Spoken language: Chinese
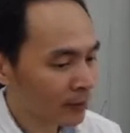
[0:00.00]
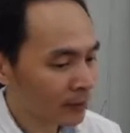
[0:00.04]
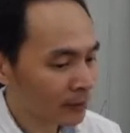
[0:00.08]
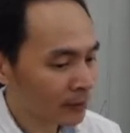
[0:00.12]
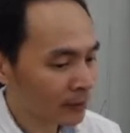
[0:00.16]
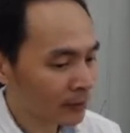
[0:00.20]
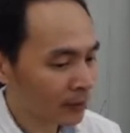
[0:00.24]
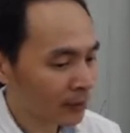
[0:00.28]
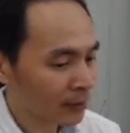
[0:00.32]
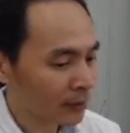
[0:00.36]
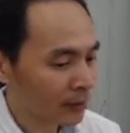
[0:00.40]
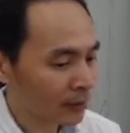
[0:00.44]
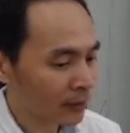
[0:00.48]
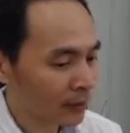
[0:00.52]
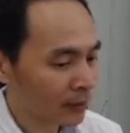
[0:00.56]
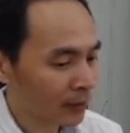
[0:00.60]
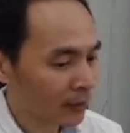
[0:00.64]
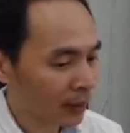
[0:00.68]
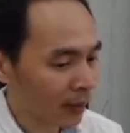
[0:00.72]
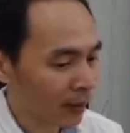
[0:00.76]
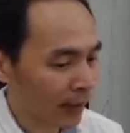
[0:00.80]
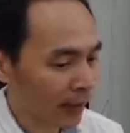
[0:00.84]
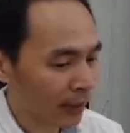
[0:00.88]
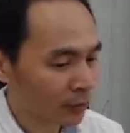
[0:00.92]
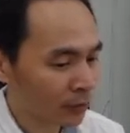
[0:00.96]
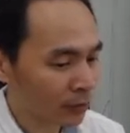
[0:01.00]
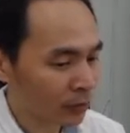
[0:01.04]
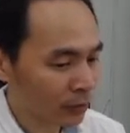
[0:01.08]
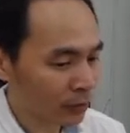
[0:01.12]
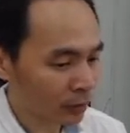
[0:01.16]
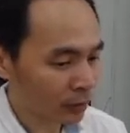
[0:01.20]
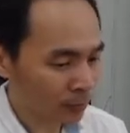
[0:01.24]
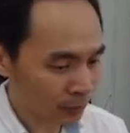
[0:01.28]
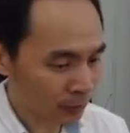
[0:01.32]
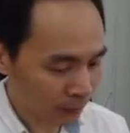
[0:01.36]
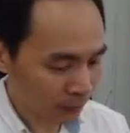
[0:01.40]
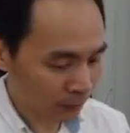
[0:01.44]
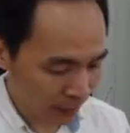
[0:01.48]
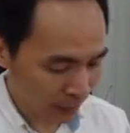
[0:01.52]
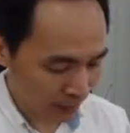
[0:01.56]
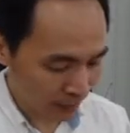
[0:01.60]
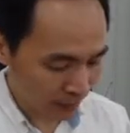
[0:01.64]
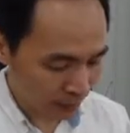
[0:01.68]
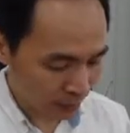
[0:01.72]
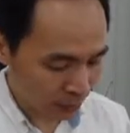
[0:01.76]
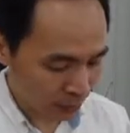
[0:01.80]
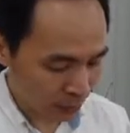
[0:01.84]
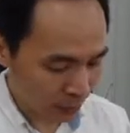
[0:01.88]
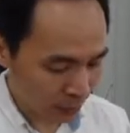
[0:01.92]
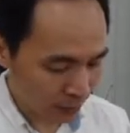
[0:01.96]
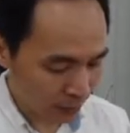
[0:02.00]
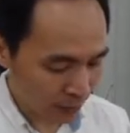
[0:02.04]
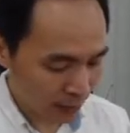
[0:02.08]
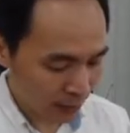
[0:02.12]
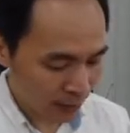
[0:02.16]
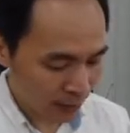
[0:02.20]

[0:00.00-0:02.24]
这个好凹洞的部分你就